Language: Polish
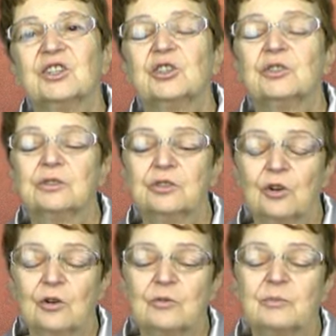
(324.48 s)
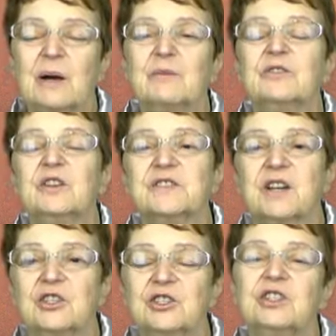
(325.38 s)
Y, to mamy, te
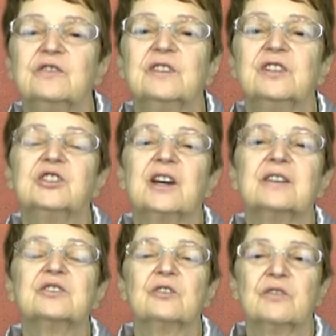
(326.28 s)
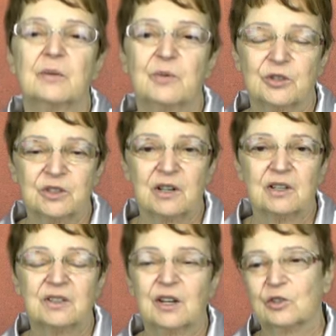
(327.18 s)
wskaźniki wyliczane są w
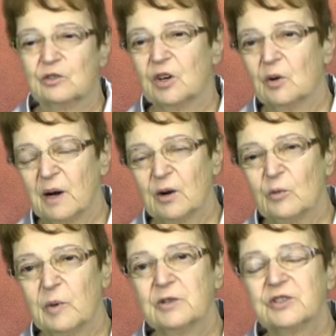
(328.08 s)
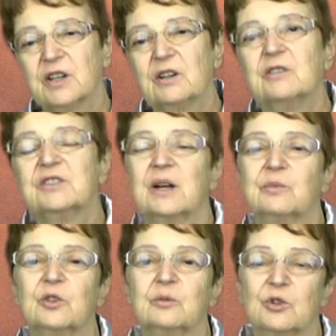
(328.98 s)
raportach Narodowego Banku Polskiego i
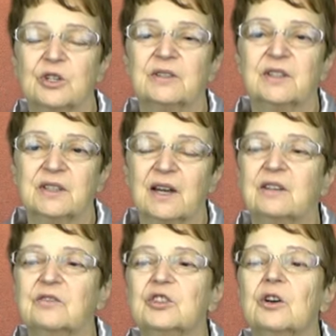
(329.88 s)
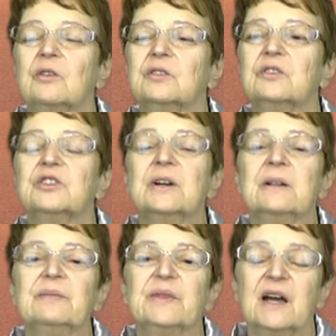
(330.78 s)
stamtąd można te dane wyciągnąć.
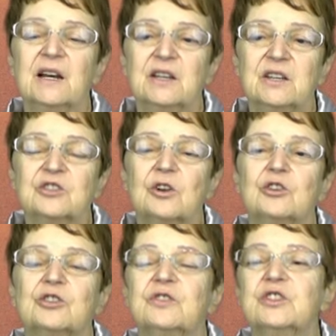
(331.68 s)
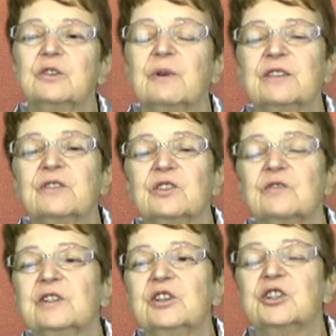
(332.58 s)
Ale jest to oczywiście łatwe do
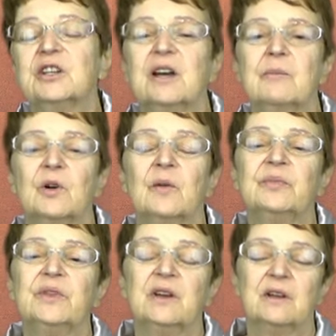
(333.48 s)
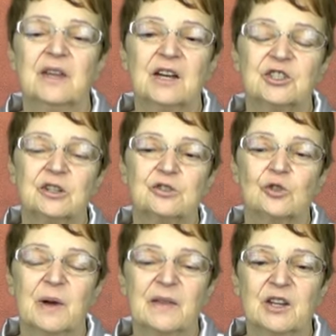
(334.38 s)
wyliczenia, bo nasze,
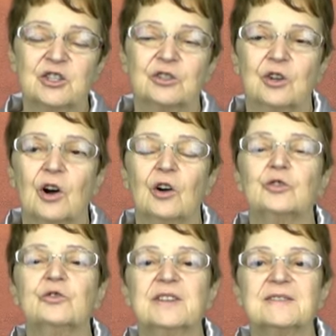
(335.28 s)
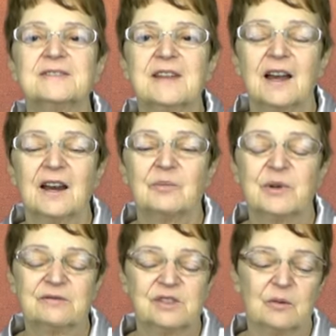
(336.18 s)
suma naszych dochodów jest znana,
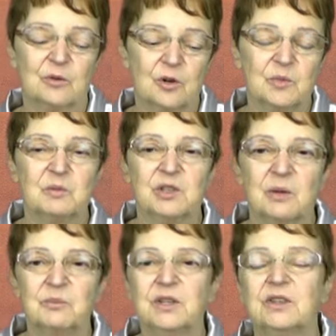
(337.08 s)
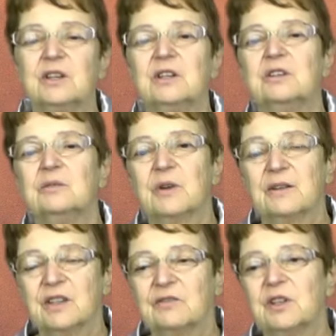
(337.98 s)
prawda? Bo robimy te pity i
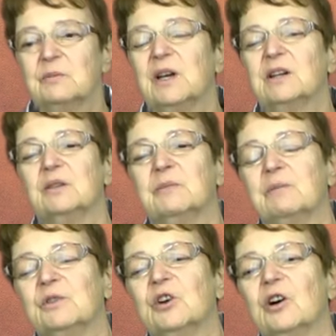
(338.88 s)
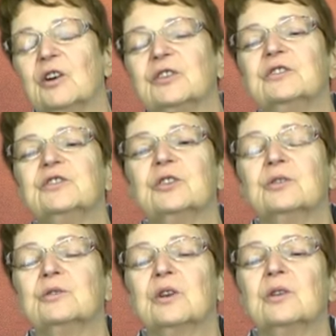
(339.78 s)
prawda, wiemy, jakie mamy dochody w
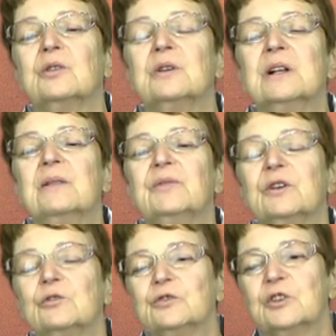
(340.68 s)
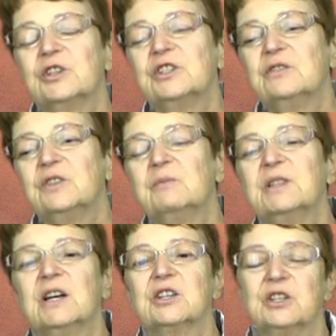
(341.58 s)
ciągu roku. Równocześnie wiemy
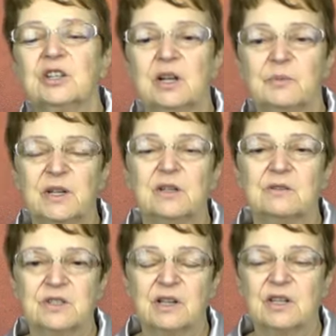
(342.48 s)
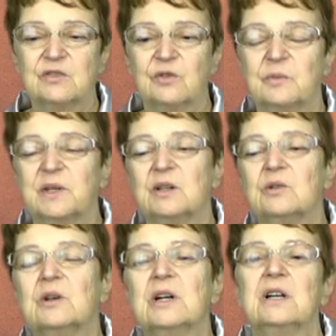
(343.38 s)
także, ile pieniądza jest w
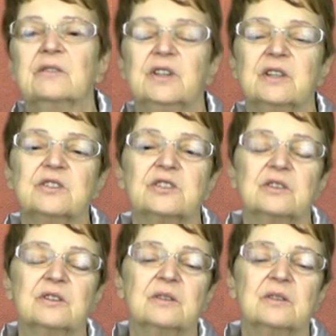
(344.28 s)
obiegu. Więc y,